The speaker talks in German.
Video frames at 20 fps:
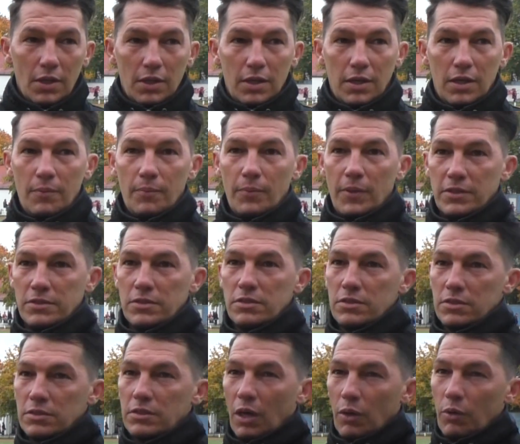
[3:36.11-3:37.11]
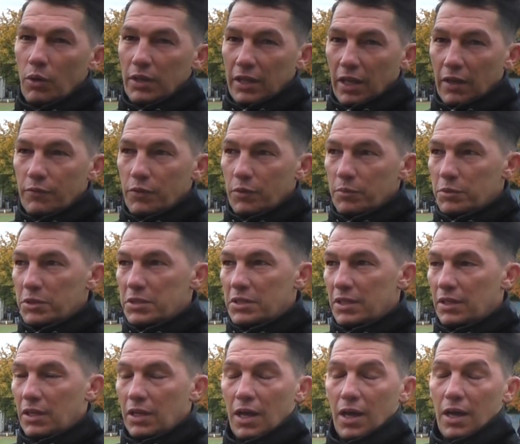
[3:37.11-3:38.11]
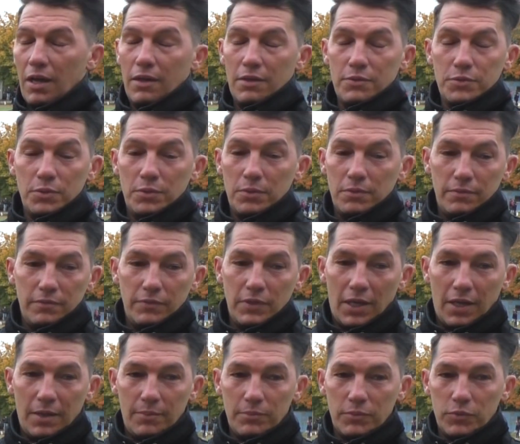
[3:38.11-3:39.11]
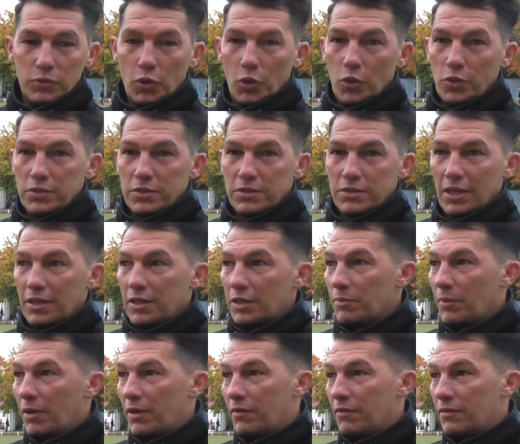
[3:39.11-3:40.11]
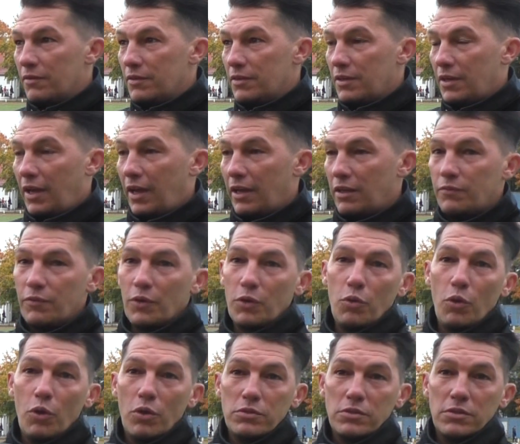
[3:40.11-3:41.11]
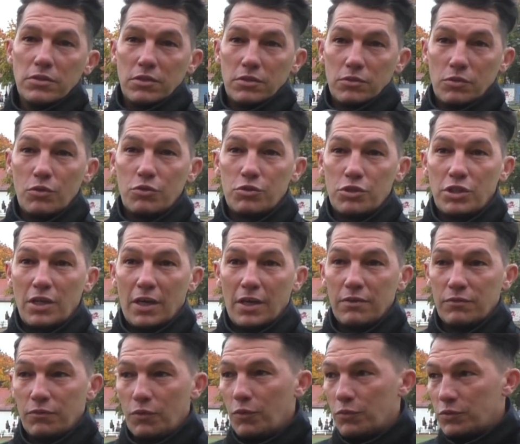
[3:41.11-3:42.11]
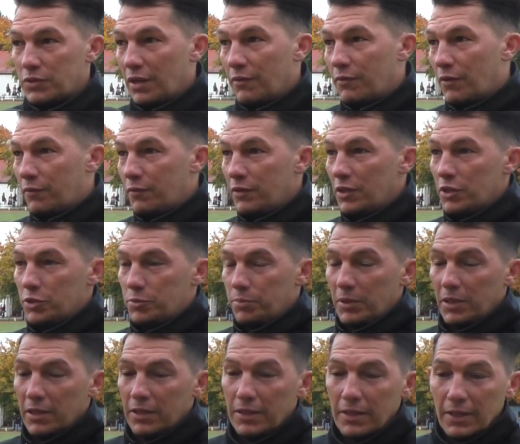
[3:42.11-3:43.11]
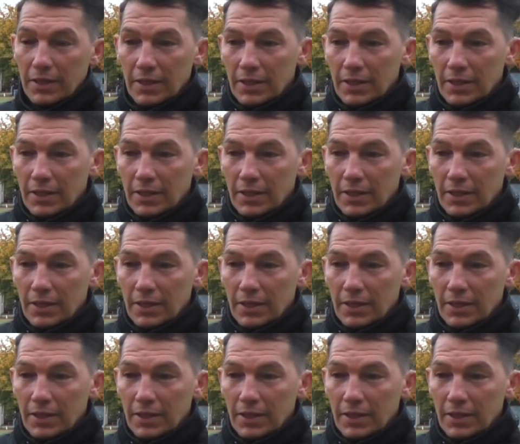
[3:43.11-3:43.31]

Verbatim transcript: Ähm, das ist, dauert einfach ein bisschen klar. Also wir haben trotz, sage ich mal, recht verkorksten Saisonstart, wo uns einfach viele Spiele